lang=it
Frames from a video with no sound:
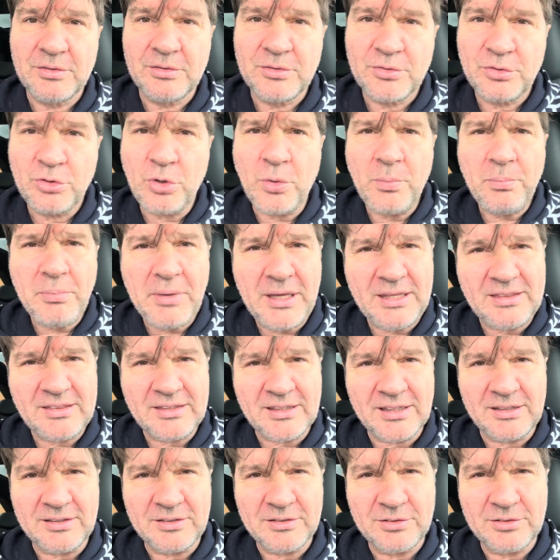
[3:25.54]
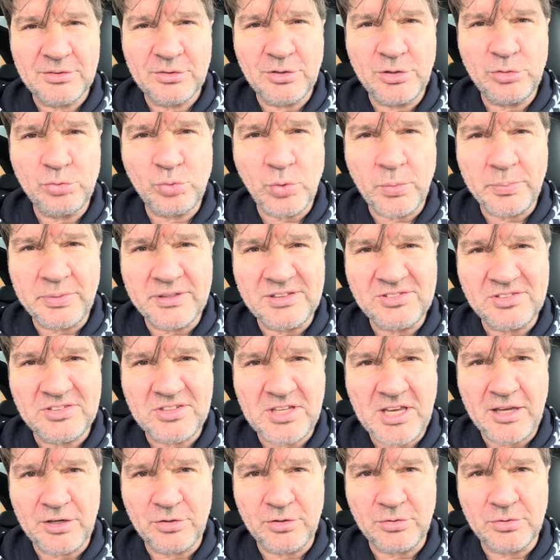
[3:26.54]
Commenta il tuo
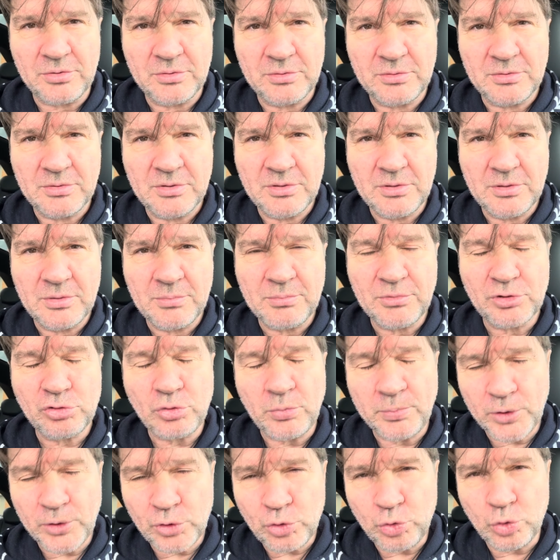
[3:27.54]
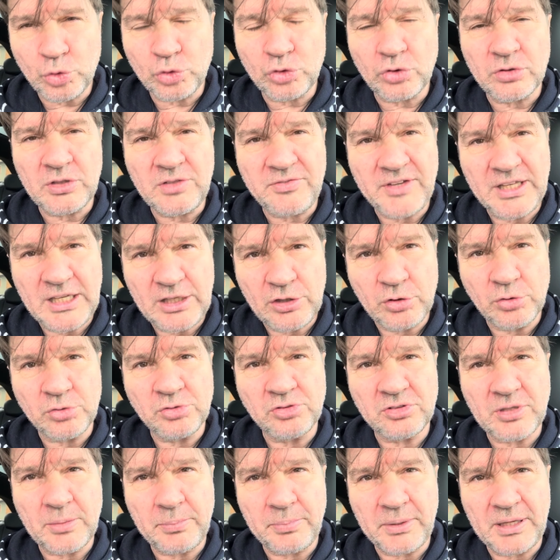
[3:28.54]
pensiero, ma soprattutto divieni
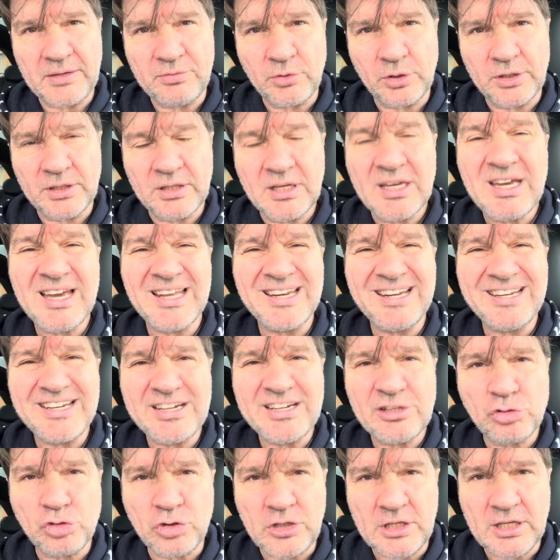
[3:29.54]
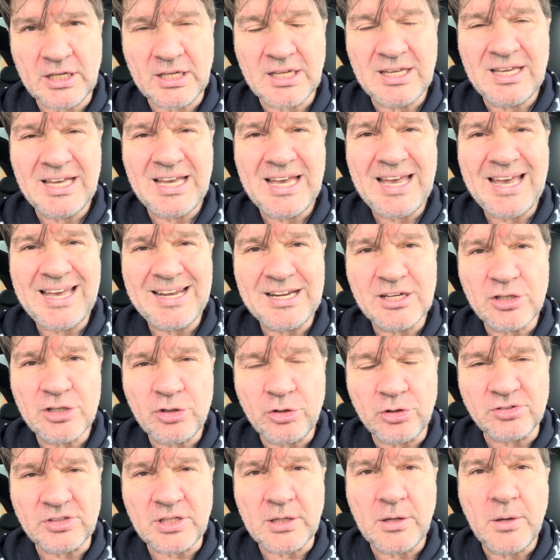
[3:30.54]
consapevole che l'energia è la
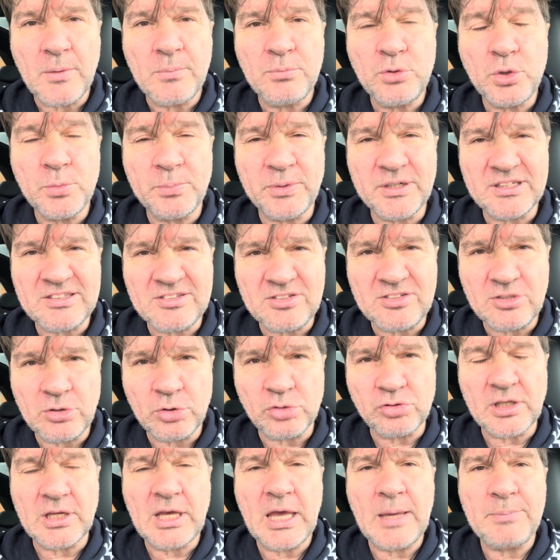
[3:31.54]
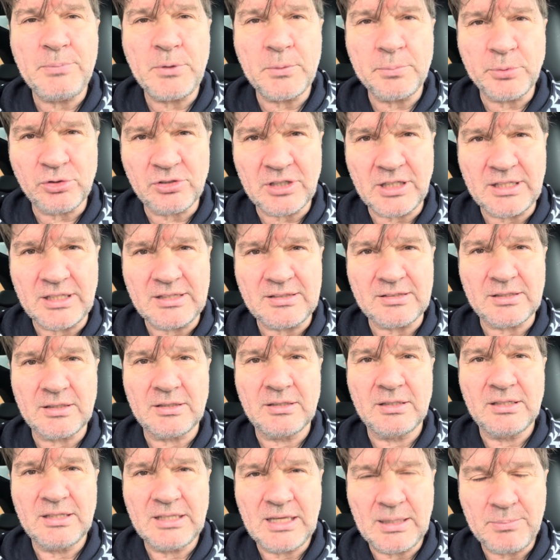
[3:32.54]
cosa più preziosa e più potente
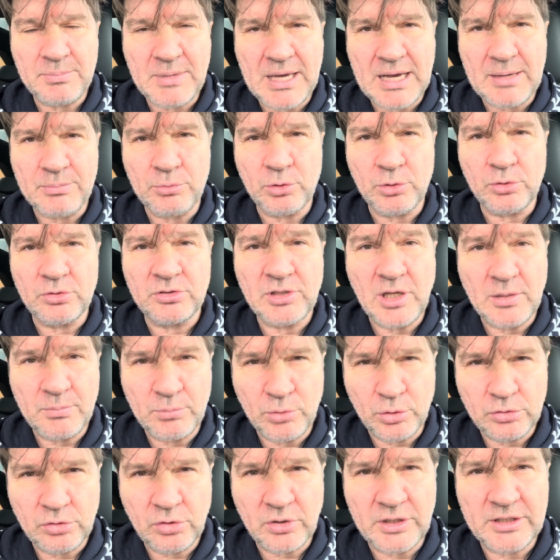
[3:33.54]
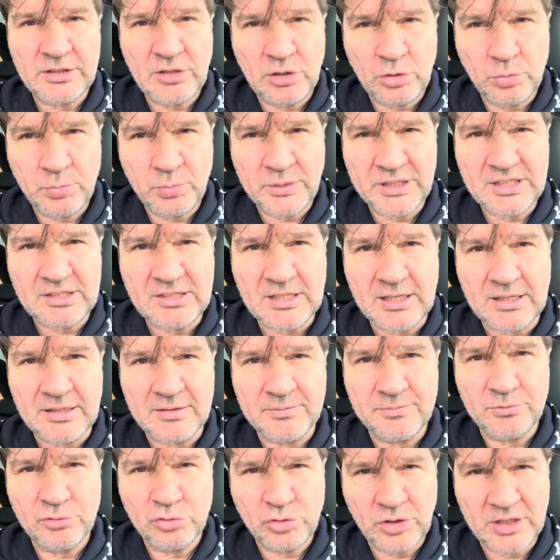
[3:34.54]
che abbiamo nel mondo e nell'umanità.
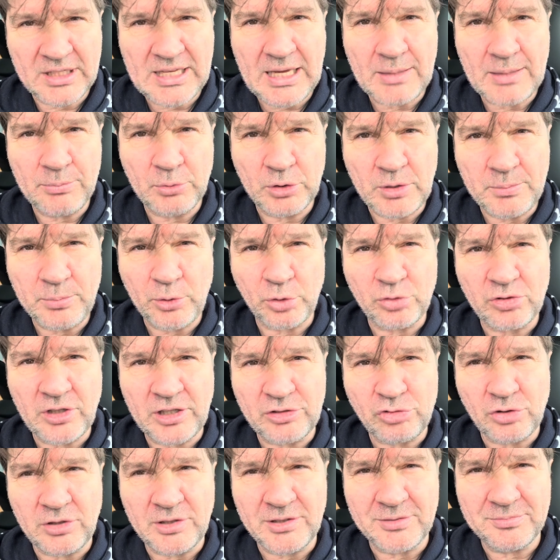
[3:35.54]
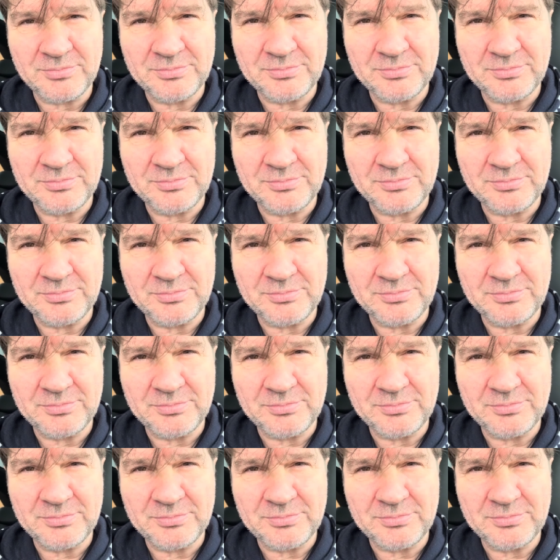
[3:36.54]
Cerchiamo di proteggerla.